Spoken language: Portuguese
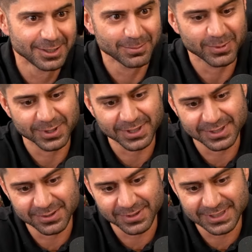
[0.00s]
Porque
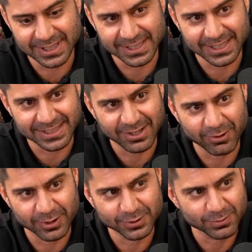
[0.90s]
se eu quiser tratar
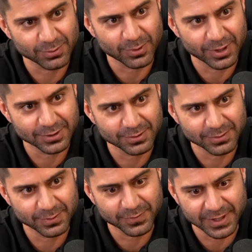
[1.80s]
ódio com ódio, eu
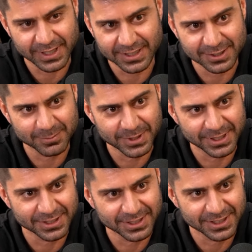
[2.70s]
vou ficar gastando minha
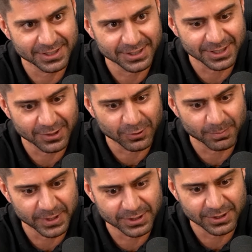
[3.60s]
energia, a ah, gente sim. ali
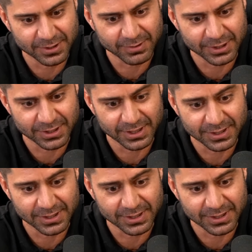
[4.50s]
competindo e não adianta.